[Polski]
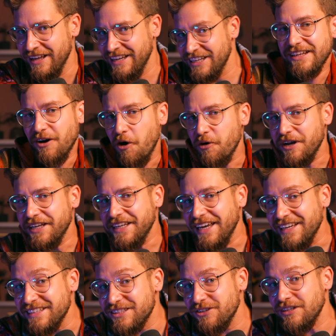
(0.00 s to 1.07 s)
W teorii nie
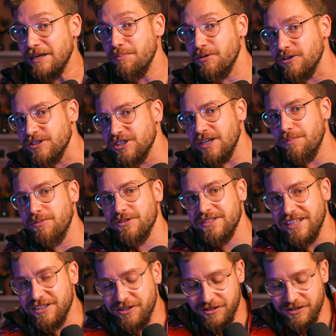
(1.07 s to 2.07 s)
jest to najprostsza postać